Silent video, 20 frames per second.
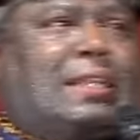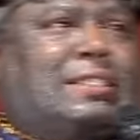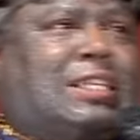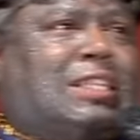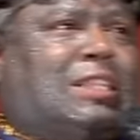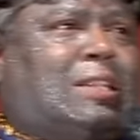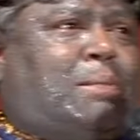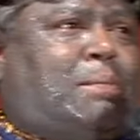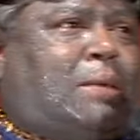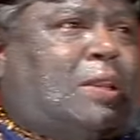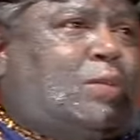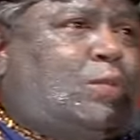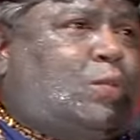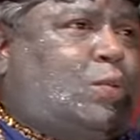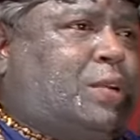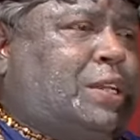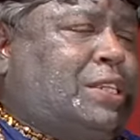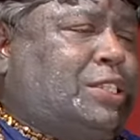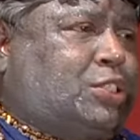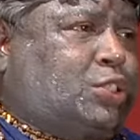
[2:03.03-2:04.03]
చందమ్మలు
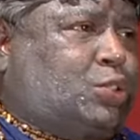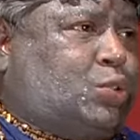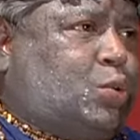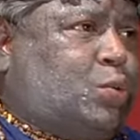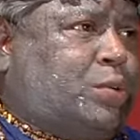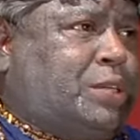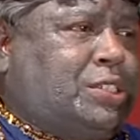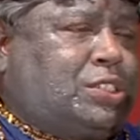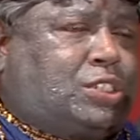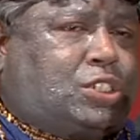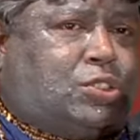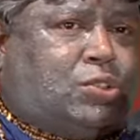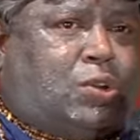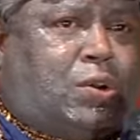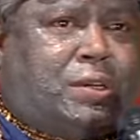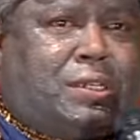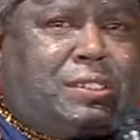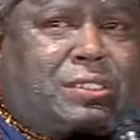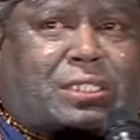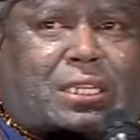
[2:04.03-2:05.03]
ఊగించి దూగించి
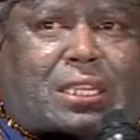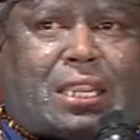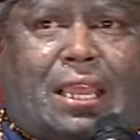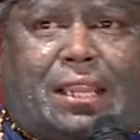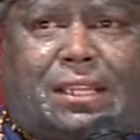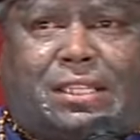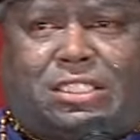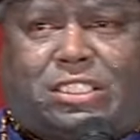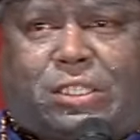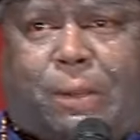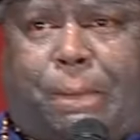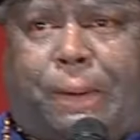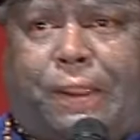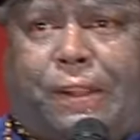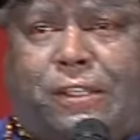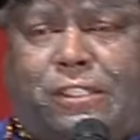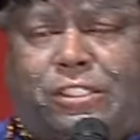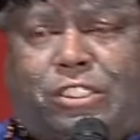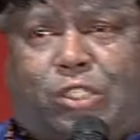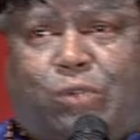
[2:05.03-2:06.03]
జోగించి లాగించి
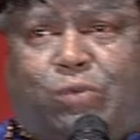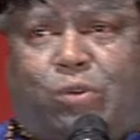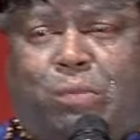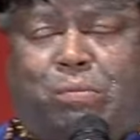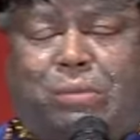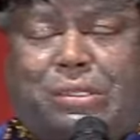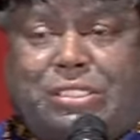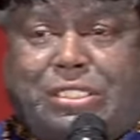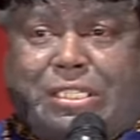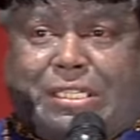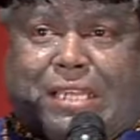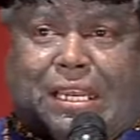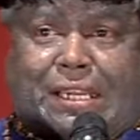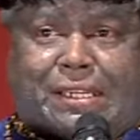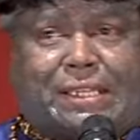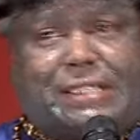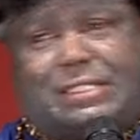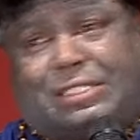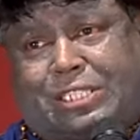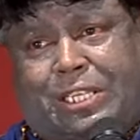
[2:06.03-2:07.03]
పీకించి ఉమ్మించి
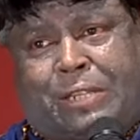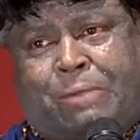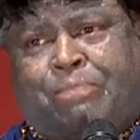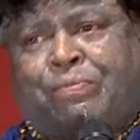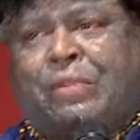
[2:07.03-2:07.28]
కక్కించి